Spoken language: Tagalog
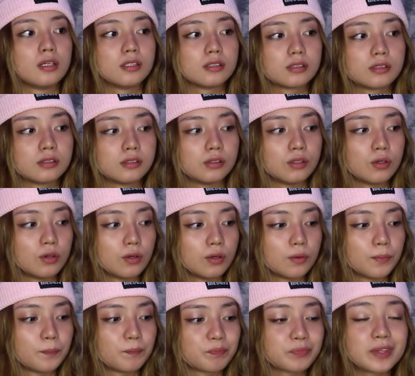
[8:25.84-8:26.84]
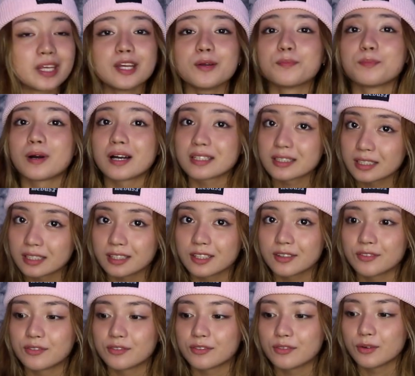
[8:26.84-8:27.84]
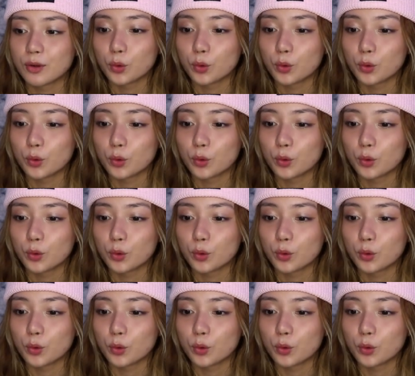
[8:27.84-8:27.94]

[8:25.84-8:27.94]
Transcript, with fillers: is yung Think Positive